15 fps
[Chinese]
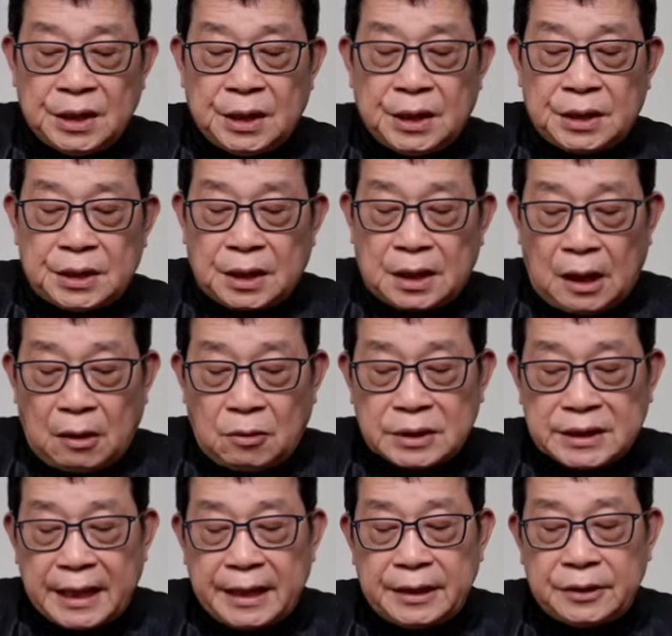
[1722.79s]
是高
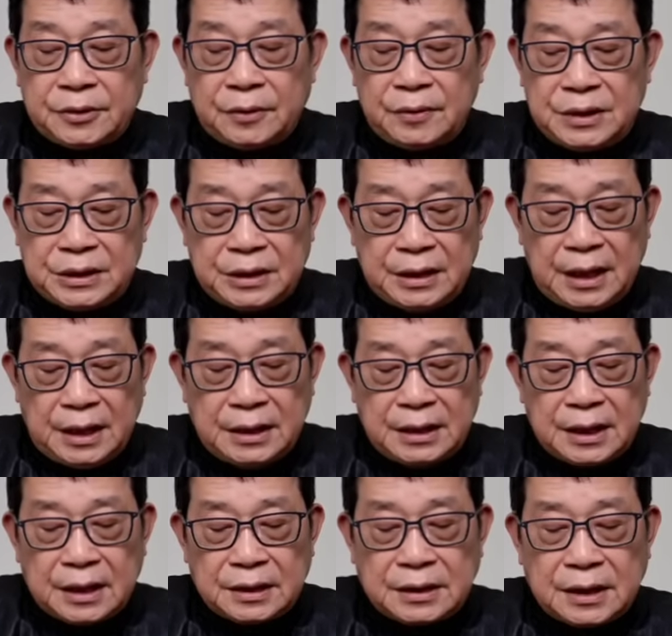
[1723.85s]
才通以及内
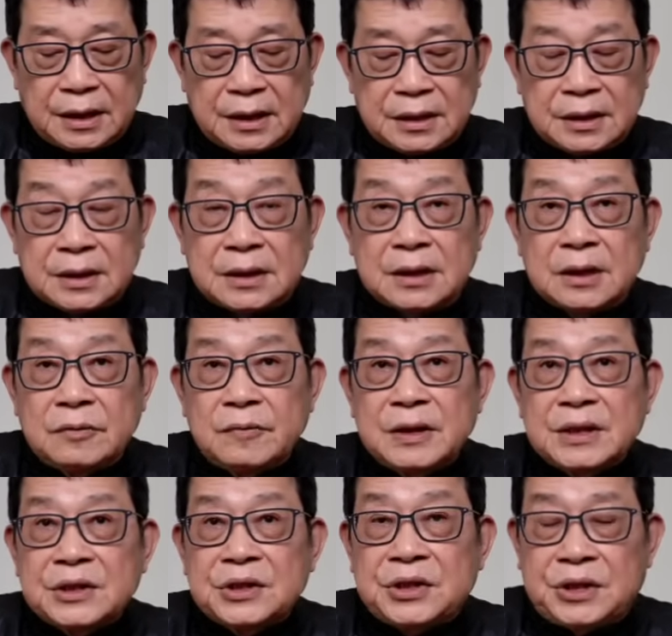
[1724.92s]
地各界人士能
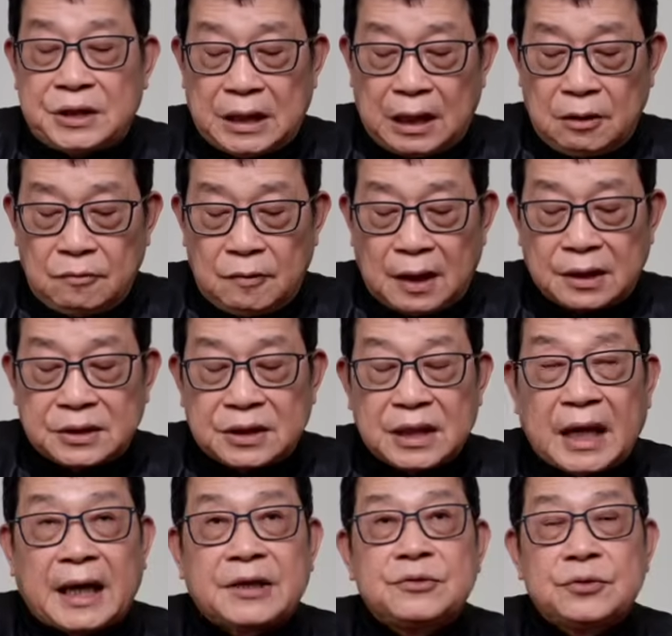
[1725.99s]
为之向往、
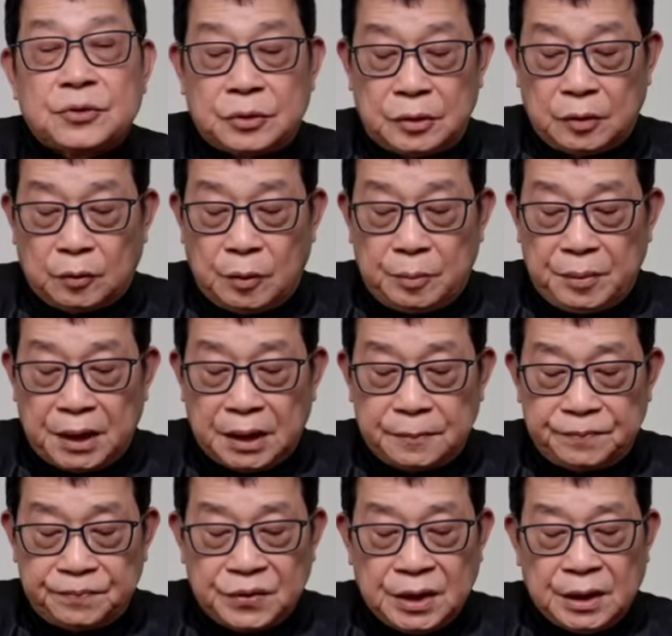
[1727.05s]
残存的文
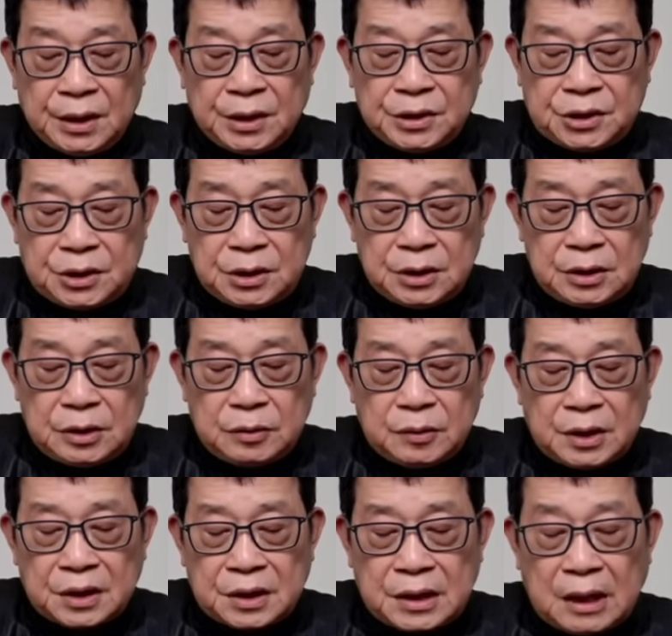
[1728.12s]
明、自由
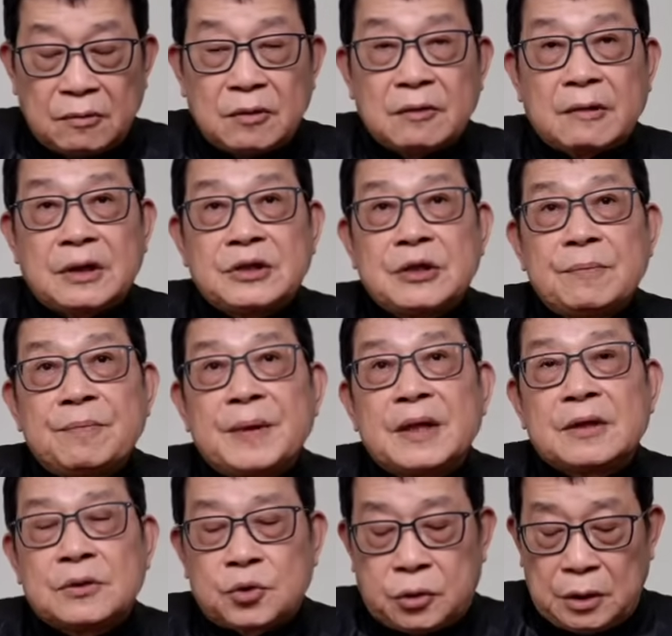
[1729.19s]
和尚未完全
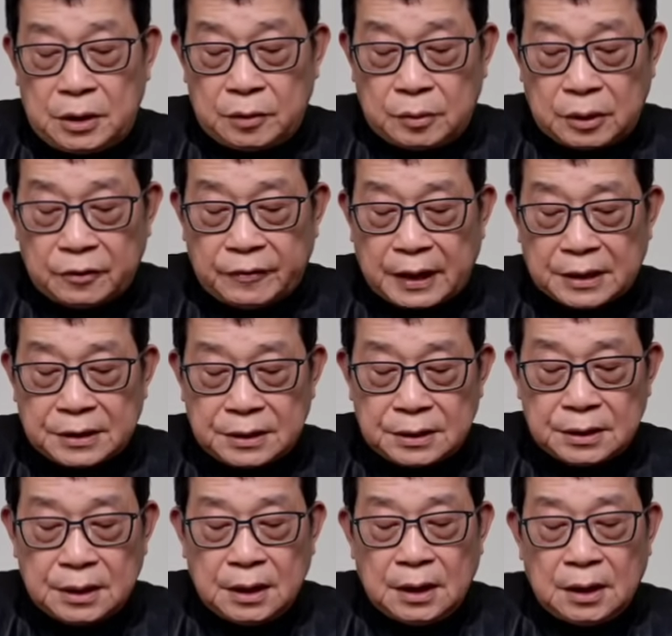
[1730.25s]
被摧毁的法治。
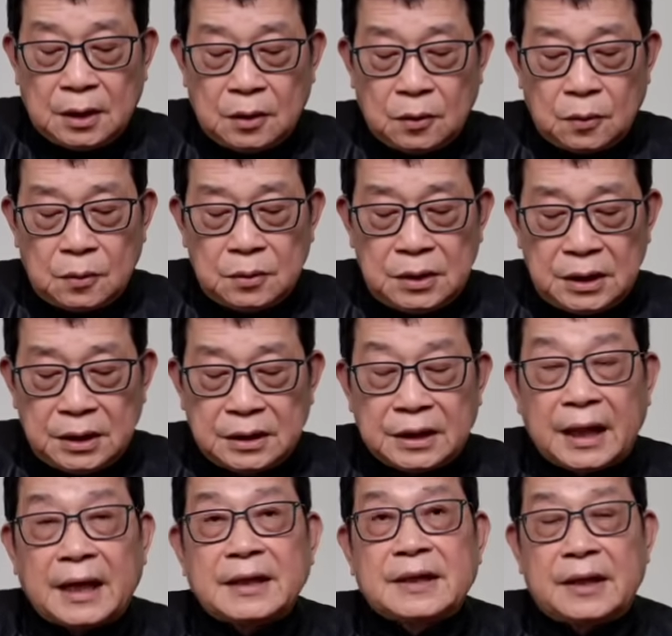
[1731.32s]
龙应
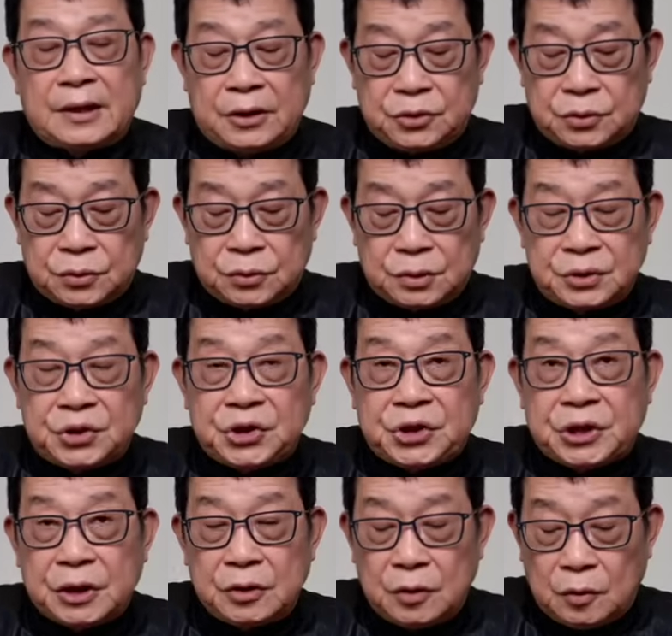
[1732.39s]
台当年说：“
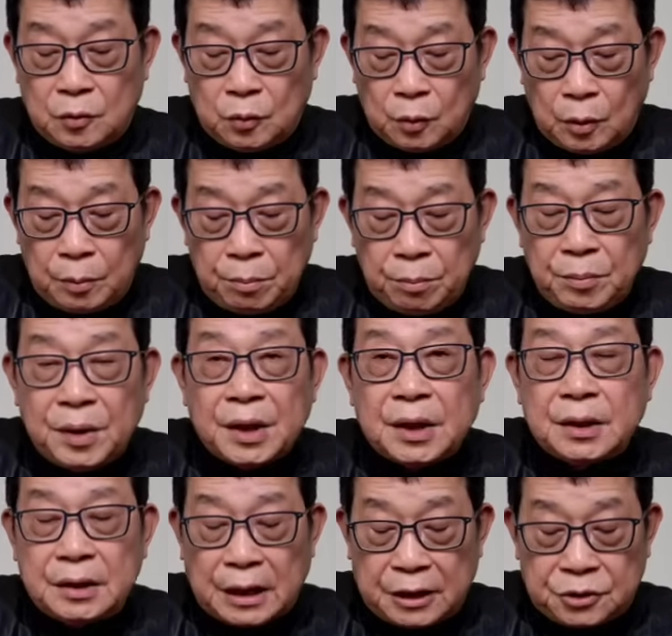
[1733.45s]
请用文
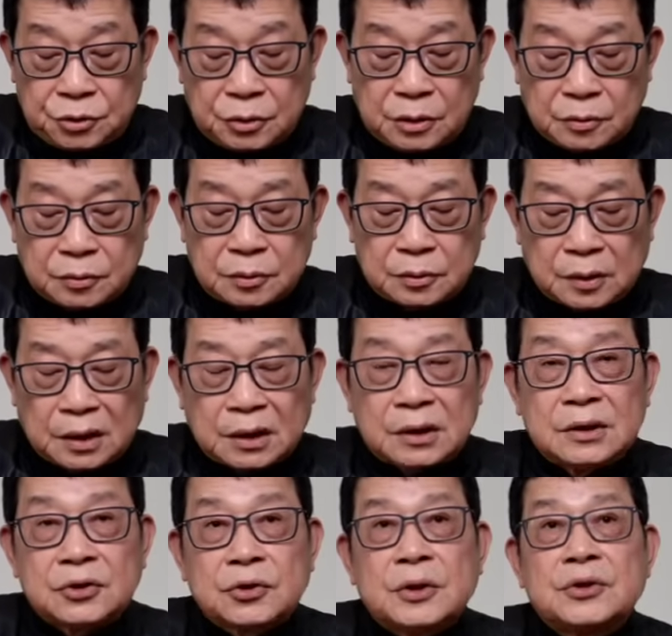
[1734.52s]
明来说服
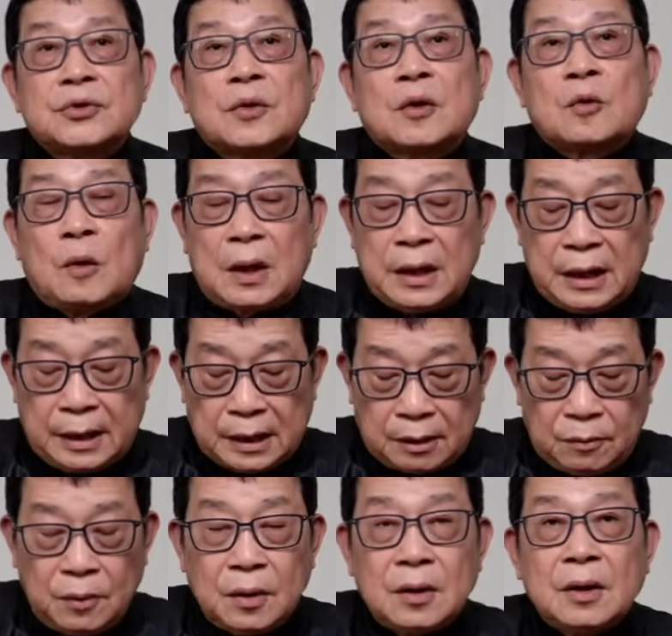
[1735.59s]
我。”所以说，光
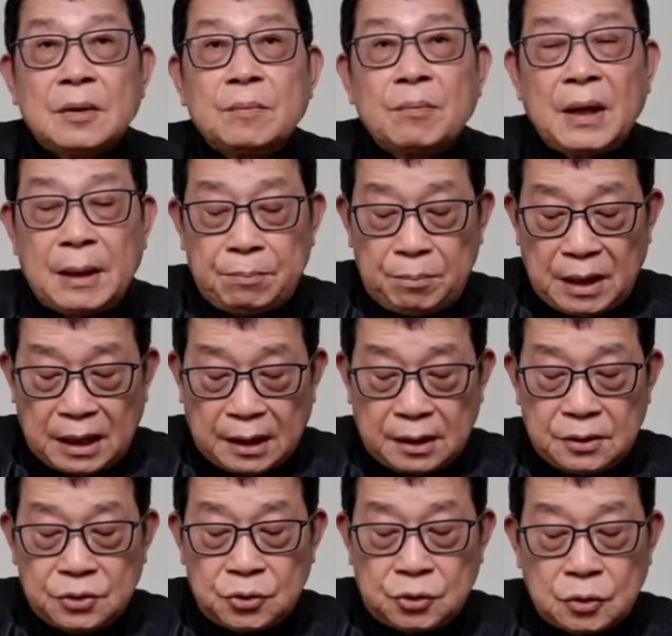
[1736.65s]
靠谩骂
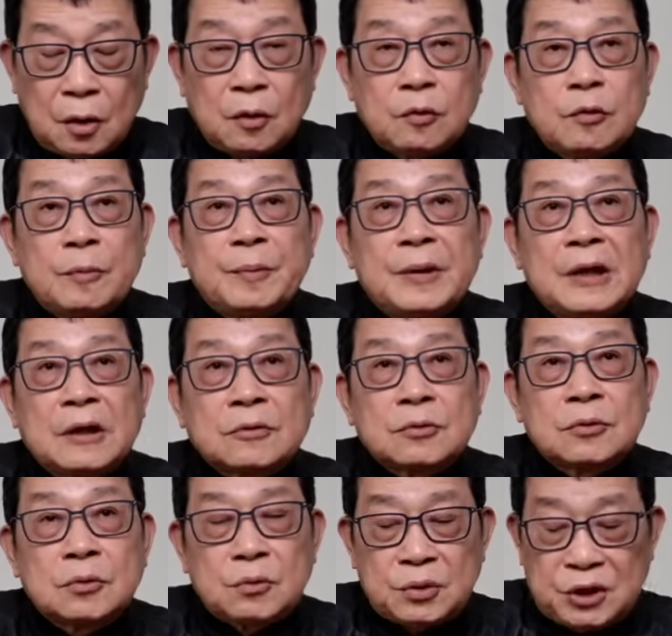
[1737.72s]
说服不了
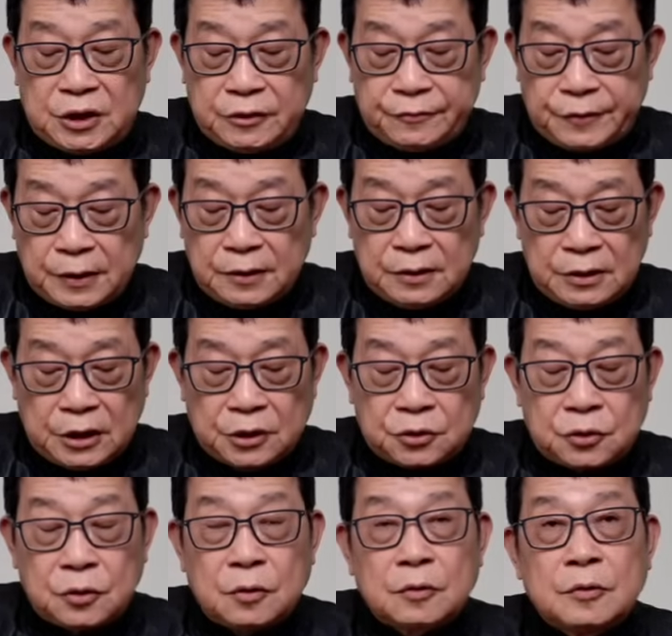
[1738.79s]
杜琪峰，也
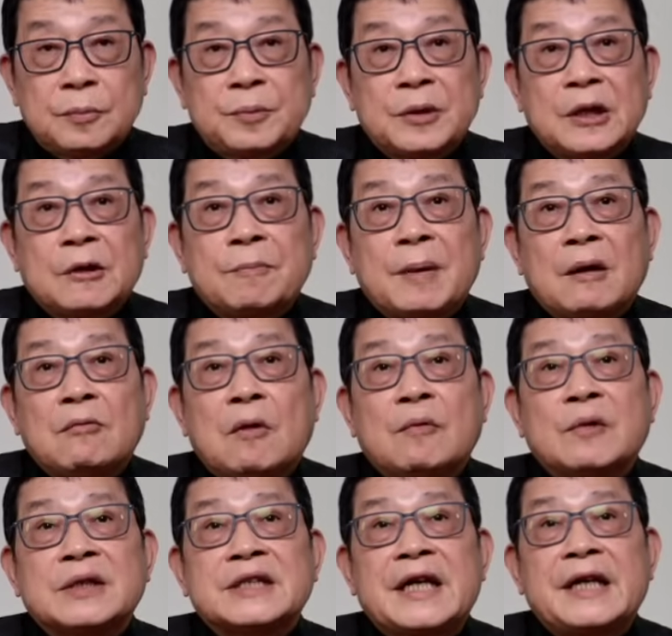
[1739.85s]
说服不了包括
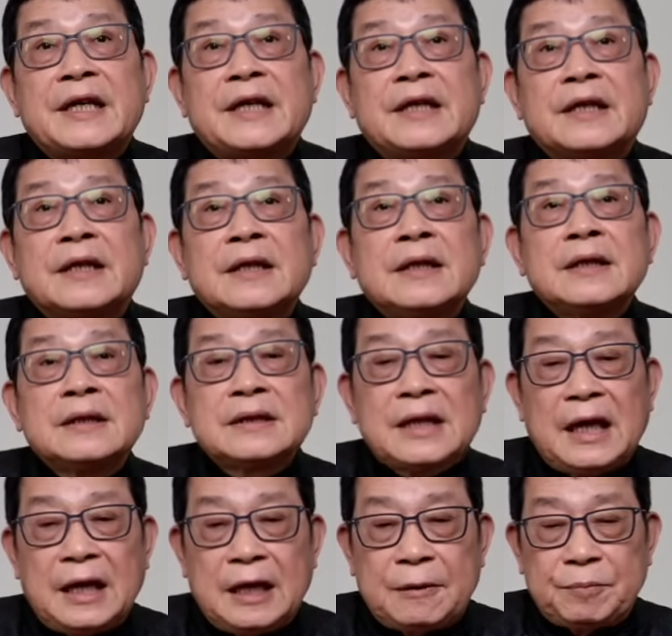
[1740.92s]
我在内的
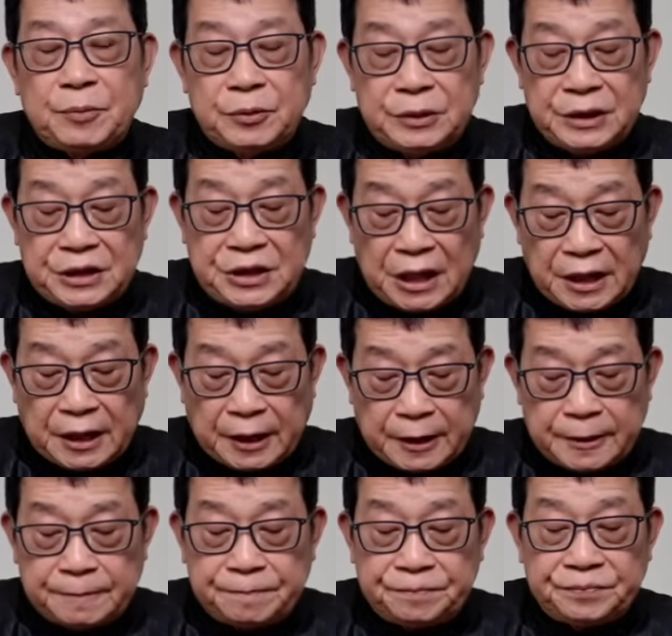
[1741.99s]
大部分的香港
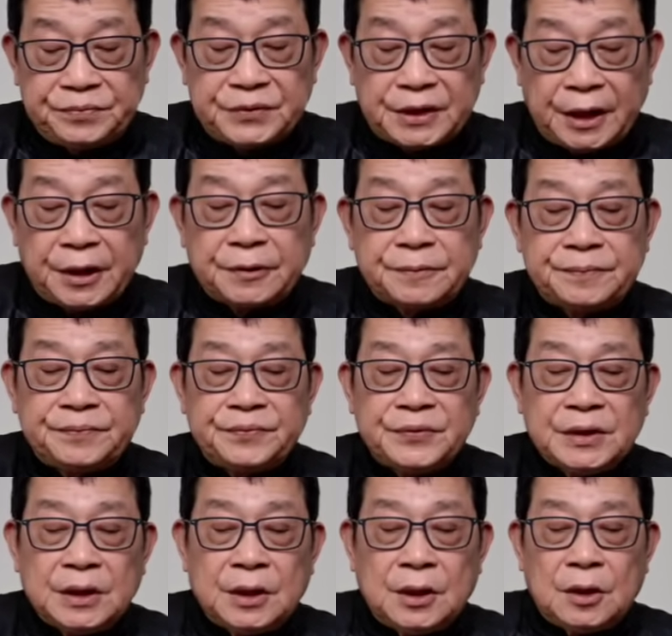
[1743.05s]
人。第六，
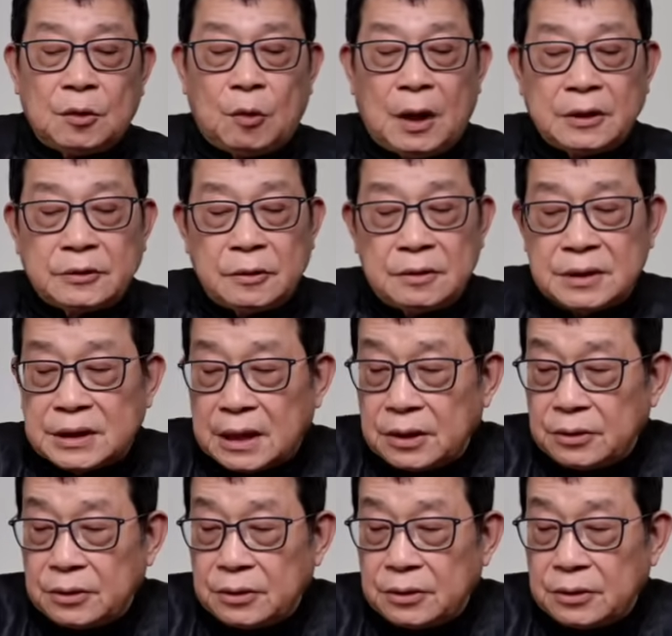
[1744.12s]
广东省